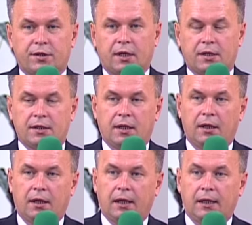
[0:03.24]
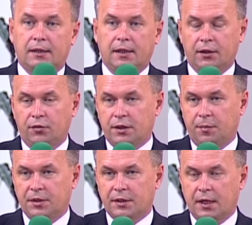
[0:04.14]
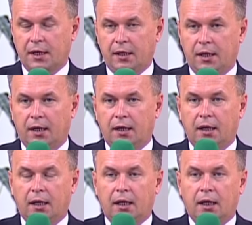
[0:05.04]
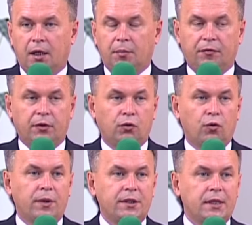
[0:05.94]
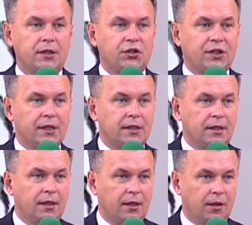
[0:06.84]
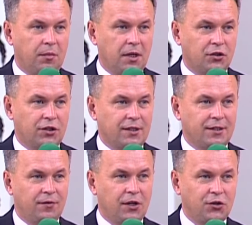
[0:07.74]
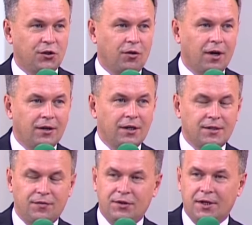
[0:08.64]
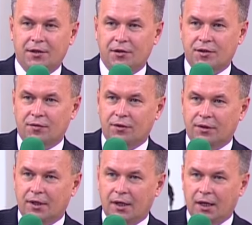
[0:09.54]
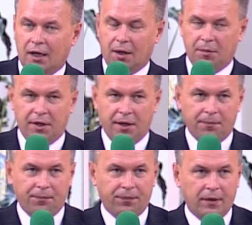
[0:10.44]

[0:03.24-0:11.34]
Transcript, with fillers: сказал, «Исследуйте Писание, ибо вы думаете через них иметь жизнь вечную, они свидетельствуют о мне».